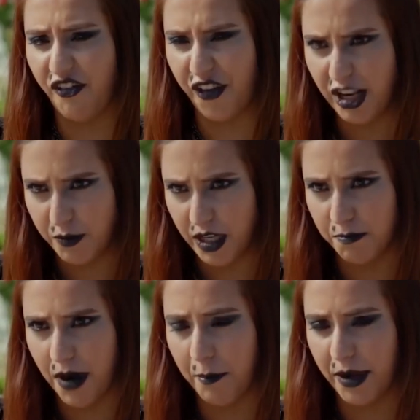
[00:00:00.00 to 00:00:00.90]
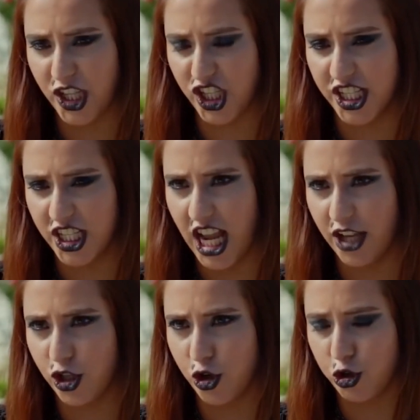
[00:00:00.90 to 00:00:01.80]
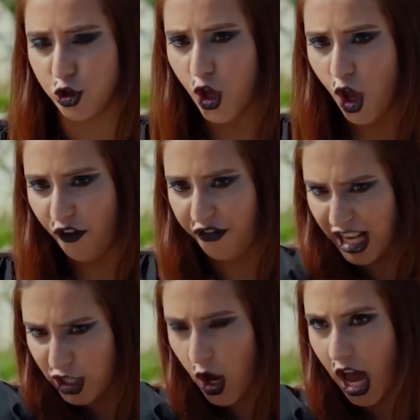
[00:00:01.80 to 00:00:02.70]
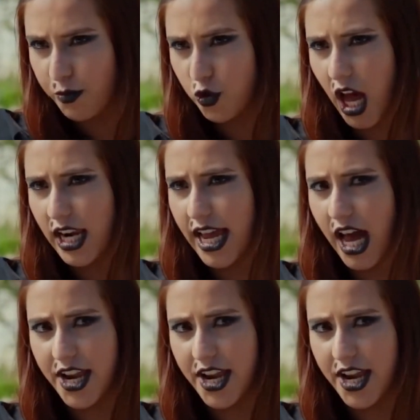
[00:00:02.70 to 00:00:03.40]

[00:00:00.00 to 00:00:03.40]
diye fil miyim ben? Beni sinirlendiriyorsun. Fil doyar bunlarla